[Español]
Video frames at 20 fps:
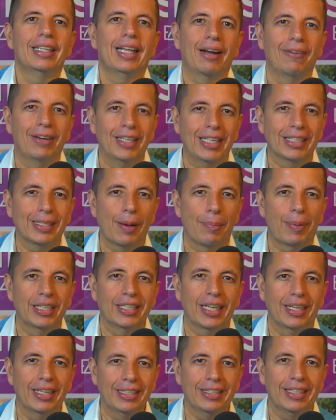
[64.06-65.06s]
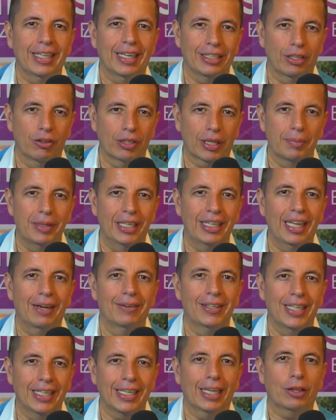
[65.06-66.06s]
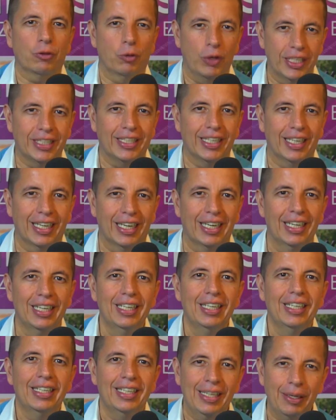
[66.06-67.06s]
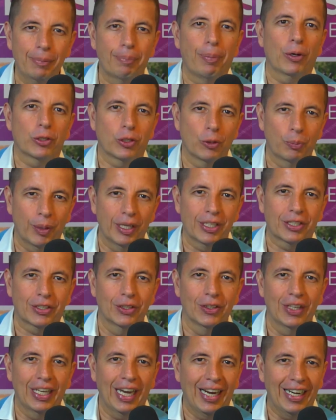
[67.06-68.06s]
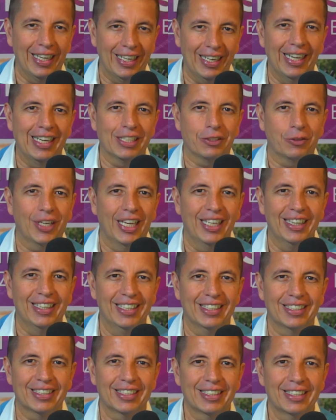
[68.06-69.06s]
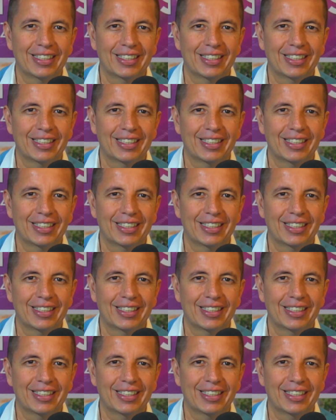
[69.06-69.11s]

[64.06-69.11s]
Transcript: de la belleza paisajística, sino también de la belleza turística y por supuesto de la alegría de sus gentes.